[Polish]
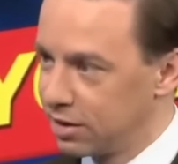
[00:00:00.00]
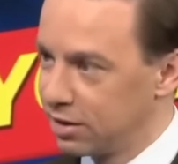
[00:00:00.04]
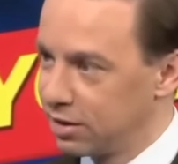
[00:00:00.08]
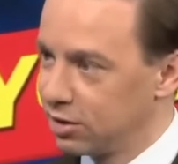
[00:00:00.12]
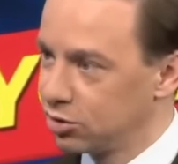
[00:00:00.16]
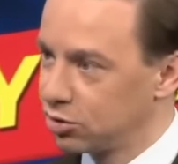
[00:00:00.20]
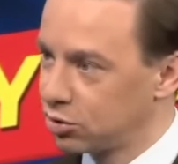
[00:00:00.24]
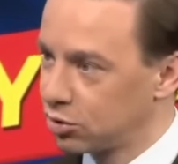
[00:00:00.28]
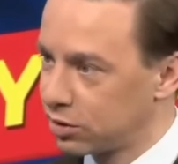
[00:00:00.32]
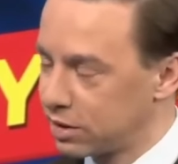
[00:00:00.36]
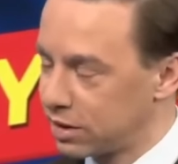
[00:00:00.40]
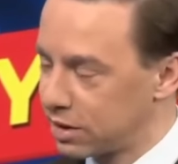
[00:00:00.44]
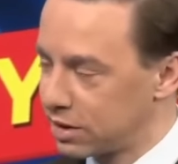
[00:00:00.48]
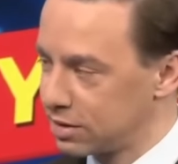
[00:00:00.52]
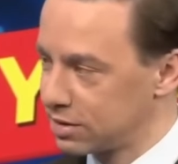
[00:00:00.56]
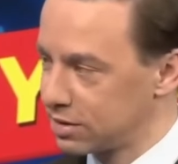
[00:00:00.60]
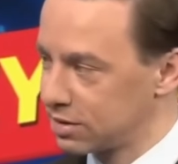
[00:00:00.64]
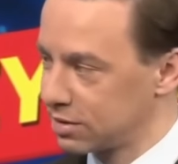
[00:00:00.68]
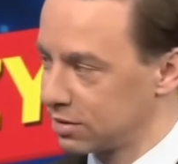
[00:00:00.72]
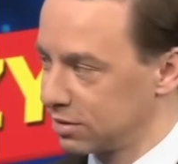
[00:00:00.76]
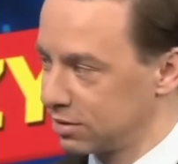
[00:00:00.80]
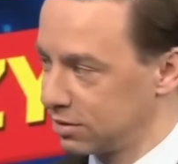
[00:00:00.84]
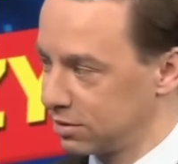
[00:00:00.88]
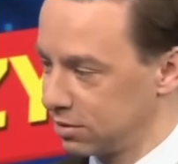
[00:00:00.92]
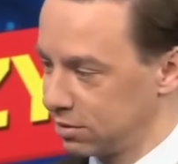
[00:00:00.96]
I to
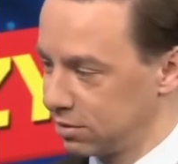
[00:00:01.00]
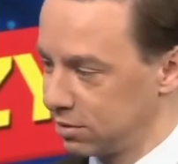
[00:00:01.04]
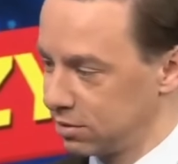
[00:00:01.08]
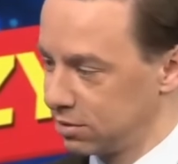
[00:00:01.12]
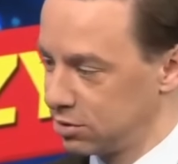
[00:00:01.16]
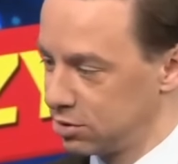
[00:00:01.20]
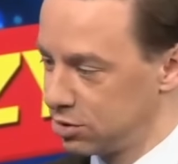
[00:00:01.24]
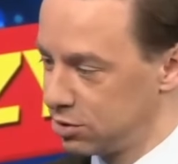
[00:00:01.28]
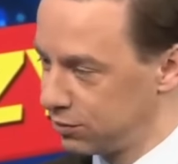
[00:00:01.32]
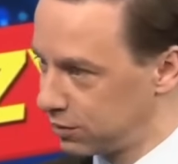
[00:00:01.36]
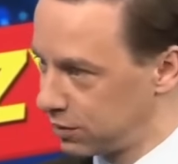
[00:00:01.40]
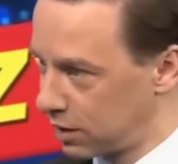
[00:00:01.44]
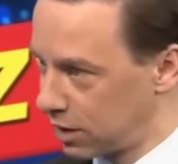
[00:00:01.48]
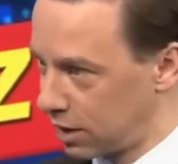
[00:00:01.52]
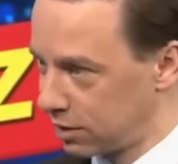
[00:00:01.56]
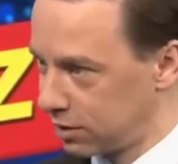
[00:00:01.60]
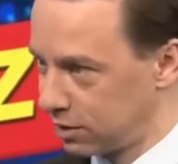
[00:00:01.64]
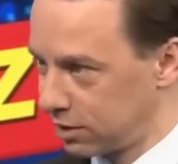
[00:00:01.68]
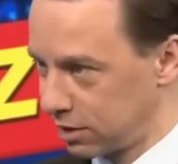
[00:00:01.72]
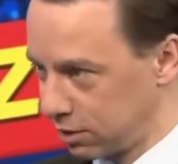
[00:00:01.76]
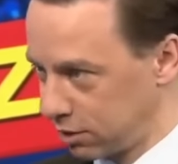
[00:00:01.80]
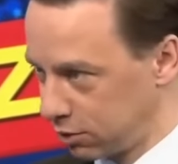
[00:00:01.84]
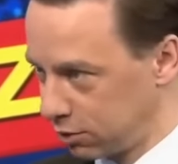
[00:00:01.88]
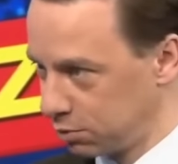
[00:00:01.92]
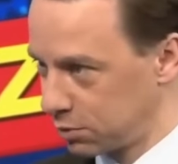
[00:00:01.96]
jest e, dziwne.
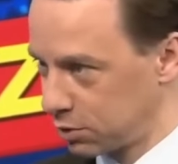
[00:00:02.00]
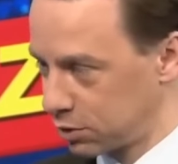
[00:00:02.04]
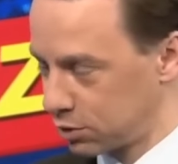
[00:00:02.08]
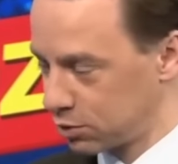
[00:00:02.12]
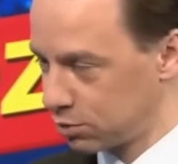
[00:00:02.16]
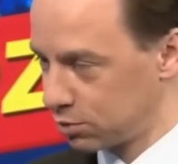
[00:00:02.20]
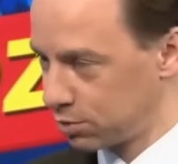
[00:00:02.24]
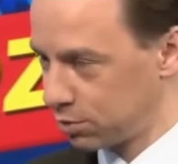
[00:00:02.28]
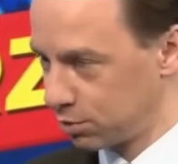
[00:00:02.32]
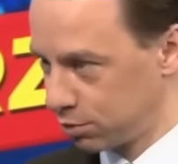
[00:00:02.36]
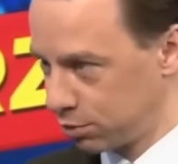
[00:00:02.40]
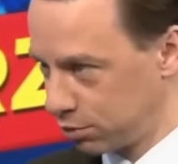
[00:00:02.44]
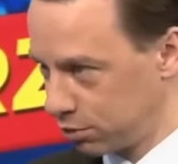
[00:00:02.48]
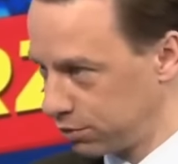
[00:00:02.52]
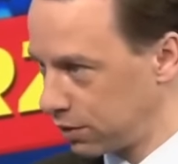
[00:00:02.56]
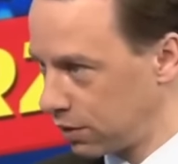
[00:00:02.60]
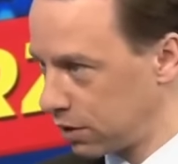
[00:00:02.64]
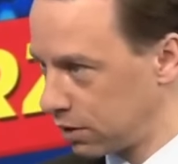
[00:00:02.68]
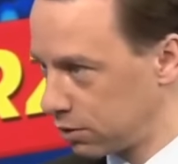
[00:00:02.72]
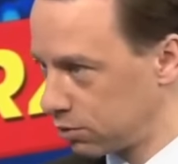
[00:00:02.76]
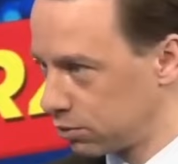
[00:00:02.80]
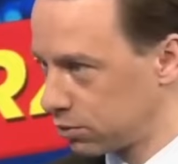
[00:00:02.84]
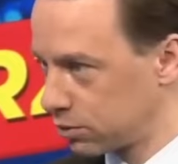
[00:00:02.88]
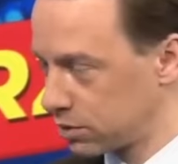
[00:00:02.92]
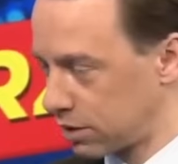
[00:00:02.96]
Ja na ich miejscu bym
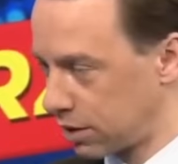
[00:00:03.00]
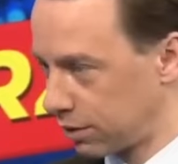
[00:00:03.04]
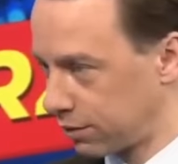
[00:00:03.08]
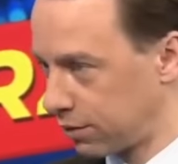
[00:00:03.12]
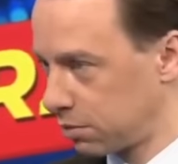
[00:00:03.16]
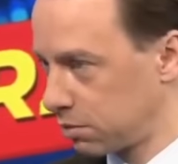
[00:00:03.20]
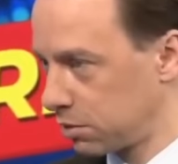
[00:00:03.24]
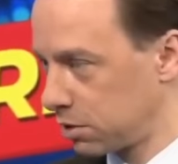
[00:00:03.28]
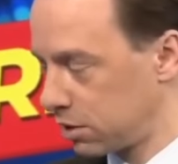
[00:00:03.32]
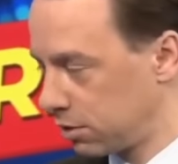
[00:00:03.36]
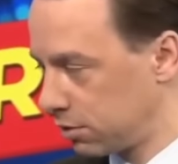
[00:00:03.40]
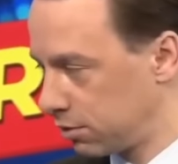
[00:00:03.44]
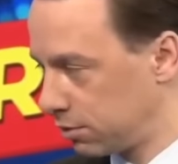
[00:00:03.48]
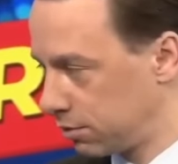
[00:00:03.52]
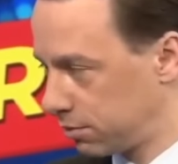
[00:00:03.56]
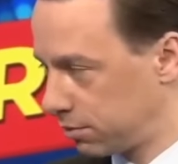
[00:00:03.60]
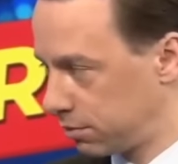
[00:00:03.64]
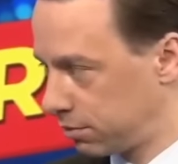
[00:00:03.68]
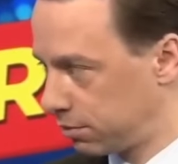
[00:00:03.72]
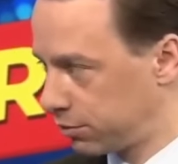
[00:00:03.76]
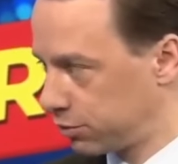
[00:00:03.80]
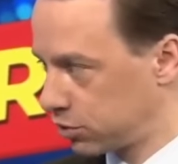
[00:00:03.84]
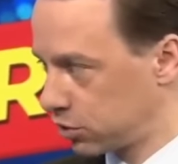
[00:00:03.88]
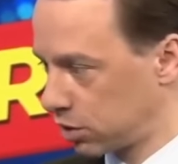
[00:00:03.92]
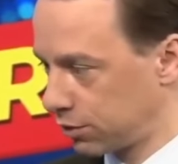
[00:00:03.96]
uchwalił ustawę. Mieli
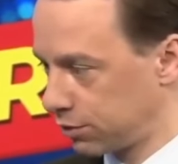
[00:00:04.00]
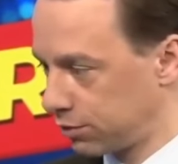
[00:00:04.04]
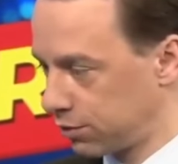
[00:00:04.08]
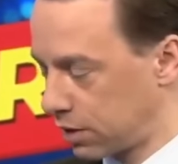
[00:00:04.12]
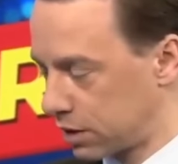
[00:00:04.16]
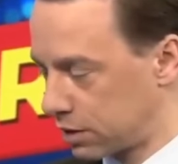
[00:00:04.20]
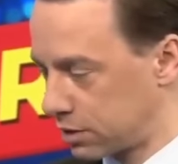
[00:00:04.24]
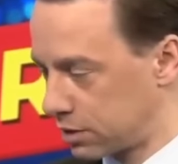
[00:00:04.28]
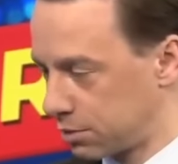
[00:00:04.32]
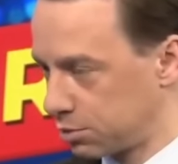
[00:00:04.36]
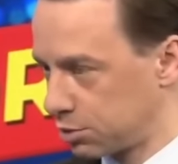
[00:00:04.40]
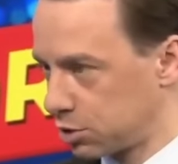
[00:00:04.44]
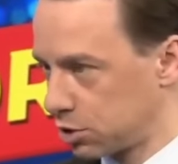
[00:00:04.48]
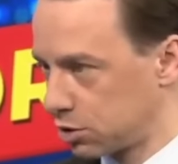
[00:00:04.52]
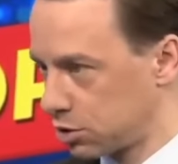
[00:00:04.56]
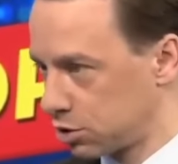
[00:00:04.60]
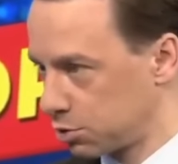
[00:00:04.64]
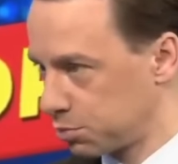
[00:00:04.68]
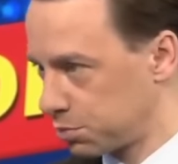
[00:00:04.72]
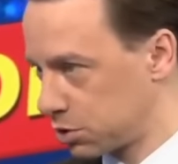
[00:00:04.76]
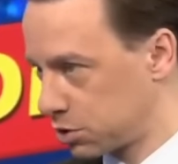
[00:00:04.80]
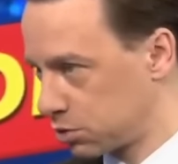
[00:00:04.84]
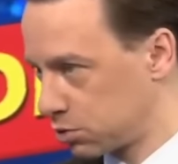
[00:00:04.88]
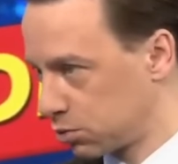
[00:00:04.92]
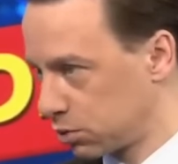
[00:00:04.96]
wszechwładzę
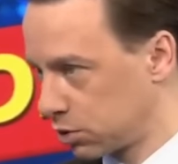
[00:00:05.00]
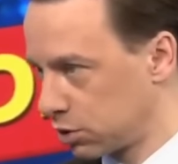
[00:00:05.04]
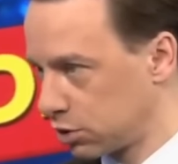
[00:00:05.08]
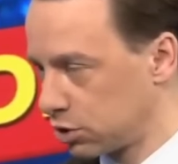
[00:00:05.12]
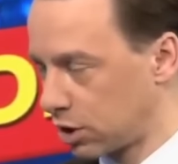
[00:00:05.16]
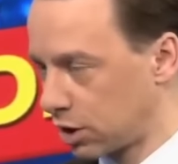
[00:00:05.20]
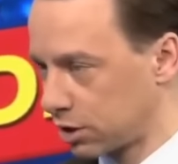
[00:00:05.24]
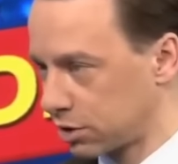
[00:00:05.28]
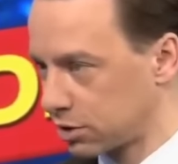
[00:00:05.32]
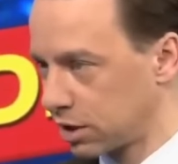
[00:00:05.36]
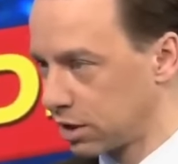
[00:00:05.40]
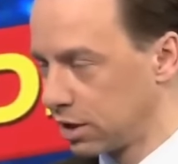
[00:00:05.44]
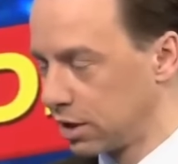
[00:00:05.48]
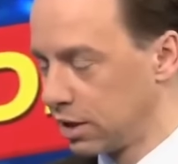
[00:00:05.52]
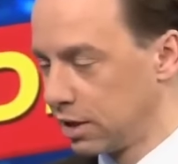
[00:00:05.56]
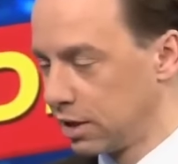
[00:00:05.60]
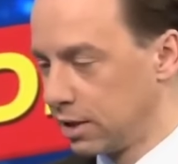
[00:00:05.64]
przecież przez długi czas.